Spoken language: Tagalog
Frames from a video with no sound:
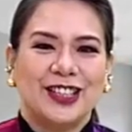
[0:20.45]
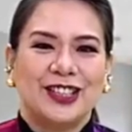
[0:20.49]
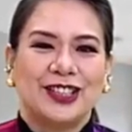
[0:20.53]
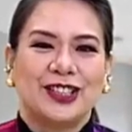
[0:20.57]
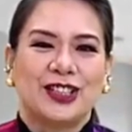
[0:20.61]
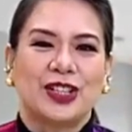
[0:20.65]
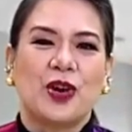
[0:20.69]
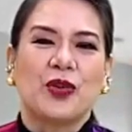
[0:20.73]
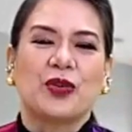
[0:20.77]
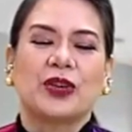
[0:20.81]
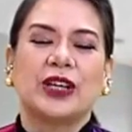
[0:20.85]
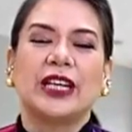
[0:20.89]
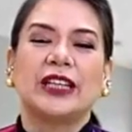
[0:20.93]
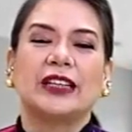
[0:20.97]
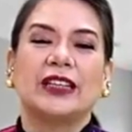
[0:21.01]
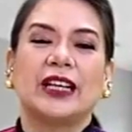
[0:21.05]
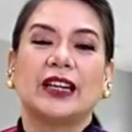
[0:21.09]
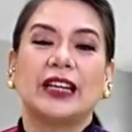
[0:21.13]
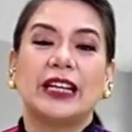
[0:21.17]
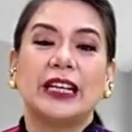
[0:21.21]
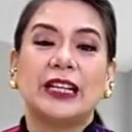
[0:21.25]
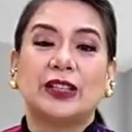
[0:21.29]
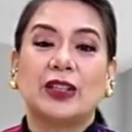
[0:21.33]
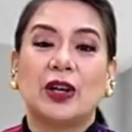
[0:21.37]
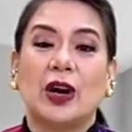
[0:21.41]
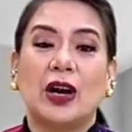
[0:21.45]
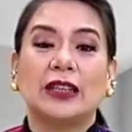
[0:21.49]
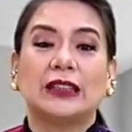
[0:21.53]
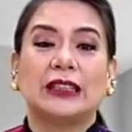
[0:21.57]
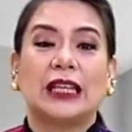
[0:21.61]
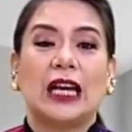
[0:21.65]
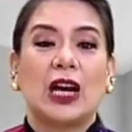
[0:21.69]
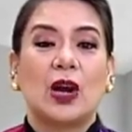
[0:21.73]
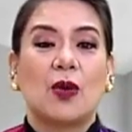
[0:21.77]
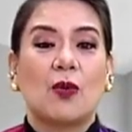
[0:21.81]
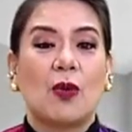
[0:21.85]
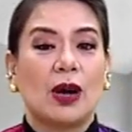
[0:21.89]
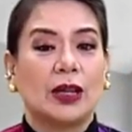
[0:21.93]
So, kita rito ang
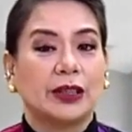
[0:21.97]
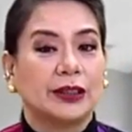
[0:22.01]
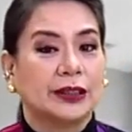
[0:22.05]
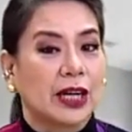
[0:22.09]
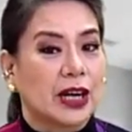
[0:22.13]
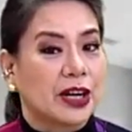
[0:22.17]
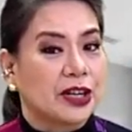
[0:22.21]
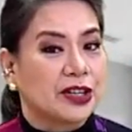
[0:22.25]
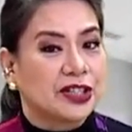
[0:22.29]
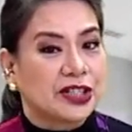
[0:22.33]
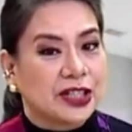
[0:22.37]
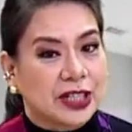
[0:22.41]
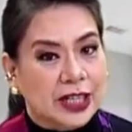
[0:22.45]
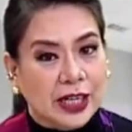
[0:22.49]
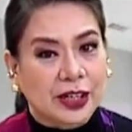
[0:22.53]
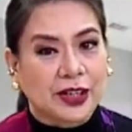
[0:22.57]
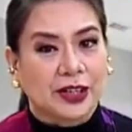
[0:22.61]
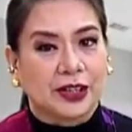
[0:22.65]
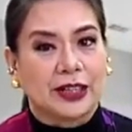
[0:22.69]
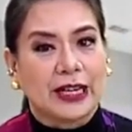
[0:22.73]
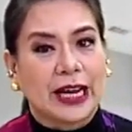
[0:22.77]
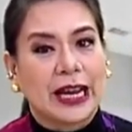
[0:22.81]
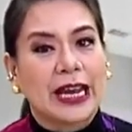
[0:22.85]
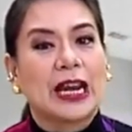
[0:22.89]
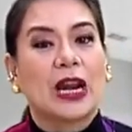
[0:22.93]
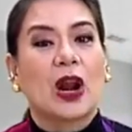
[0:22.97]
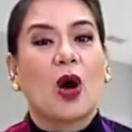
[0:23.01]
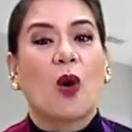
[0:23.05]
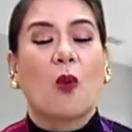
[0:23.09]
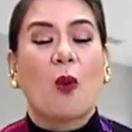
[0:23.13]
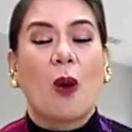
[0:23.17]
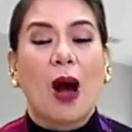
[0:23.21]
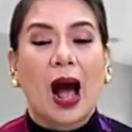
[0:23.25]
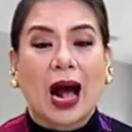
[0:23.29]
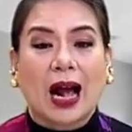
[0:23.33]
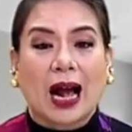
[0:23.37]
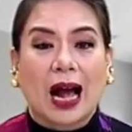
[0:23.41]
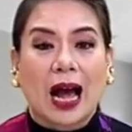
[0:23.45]
dalawang tarsier na
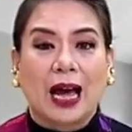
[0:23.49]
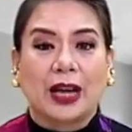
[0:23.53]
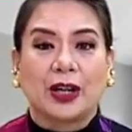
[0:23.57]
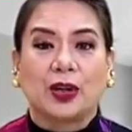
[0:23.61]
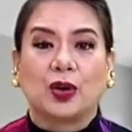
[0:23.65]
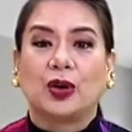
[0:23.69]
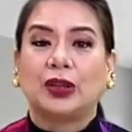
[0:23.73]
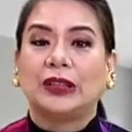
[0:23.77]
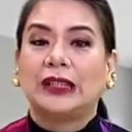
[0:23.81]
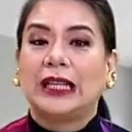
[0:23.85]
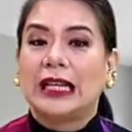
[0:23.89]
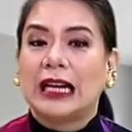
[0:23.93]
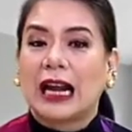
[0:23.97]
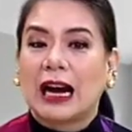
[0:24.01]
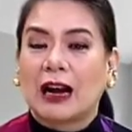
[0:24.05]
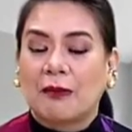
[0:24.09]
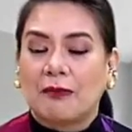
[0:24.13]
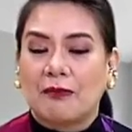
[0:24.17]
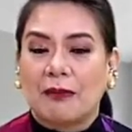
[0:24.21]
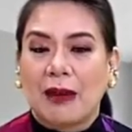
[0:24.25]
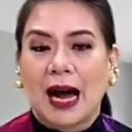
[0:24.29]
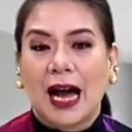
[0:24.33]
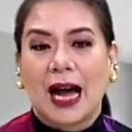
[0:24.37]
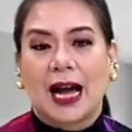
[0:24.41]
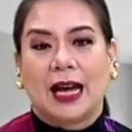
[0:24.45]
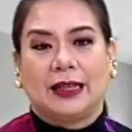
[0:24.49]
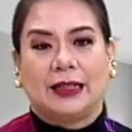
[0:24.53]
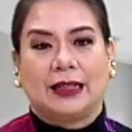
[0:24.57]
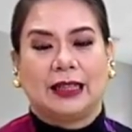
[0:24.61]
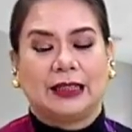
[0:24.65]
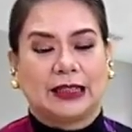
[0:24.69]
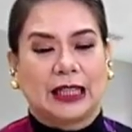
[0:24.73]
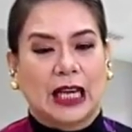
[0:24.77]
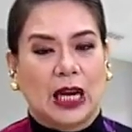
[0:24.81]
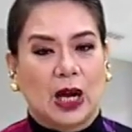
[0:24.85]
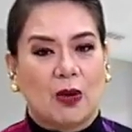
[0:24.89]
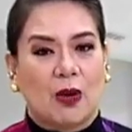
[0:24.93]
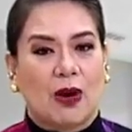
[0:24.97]
hinawakan o dinakma
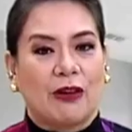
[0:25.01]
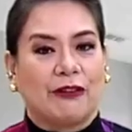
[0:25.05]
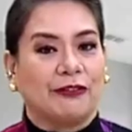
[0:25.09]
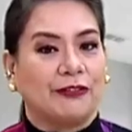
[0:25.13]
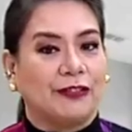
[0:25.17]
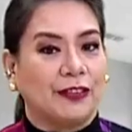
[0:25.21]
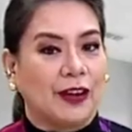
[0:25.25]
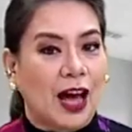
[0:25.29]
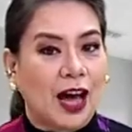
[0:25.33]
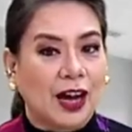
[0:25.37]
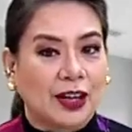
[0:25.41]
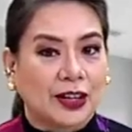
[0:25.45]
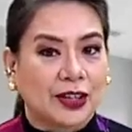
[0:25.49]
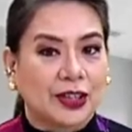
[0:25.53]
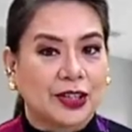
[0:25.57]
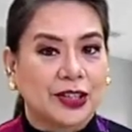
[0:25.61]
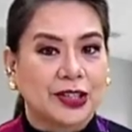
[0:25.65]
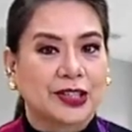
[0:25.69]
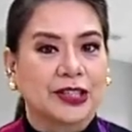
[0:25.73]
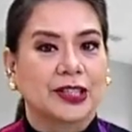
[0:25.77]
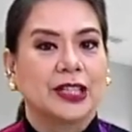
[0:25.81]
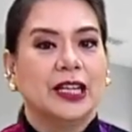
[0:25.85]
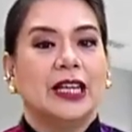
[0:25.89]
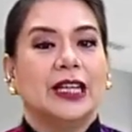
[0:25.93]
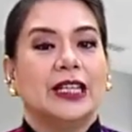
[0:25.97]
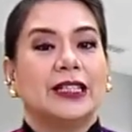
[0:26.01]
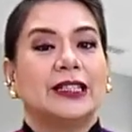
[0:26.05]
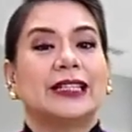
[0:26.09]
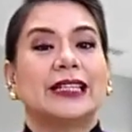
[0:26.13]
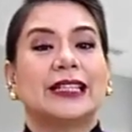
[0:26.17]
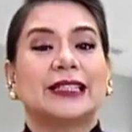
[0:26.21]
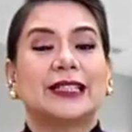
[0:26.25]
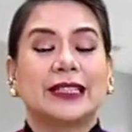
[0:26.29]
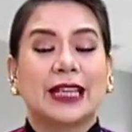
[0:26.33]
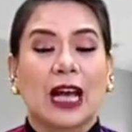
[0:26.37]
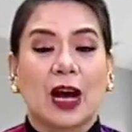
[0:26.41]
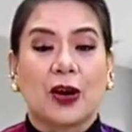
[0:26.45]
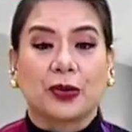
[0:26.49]
ng dalawang vloggers
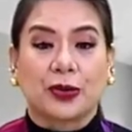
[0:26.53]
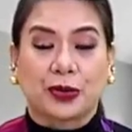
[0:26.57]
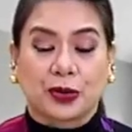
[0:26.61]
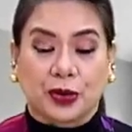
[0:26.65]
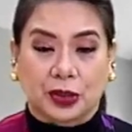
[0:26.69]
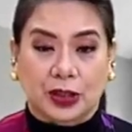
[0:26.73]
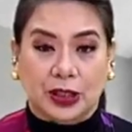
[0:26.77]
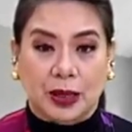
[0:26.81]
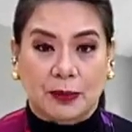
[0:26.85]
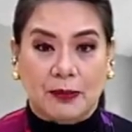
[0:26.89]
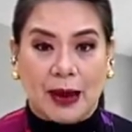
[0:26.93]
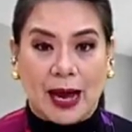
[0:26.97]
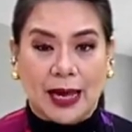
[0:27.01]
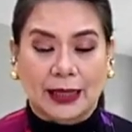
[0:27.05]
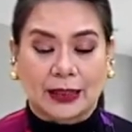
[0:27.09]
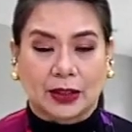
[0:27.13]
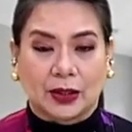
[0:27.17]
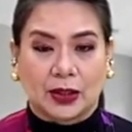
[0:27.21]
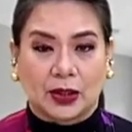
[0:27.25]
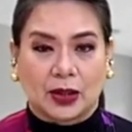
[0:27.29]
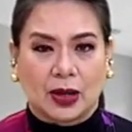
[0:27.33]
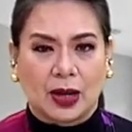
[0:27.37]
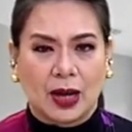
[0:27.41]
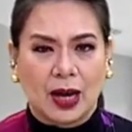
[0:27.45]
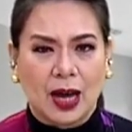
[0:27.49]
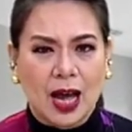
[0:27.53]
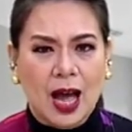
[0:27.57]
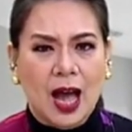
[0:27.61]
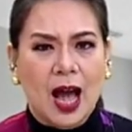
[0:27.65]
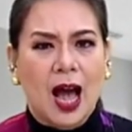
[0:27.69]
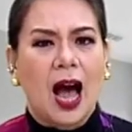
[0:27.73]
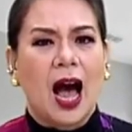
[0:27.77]
sa South Cotabato.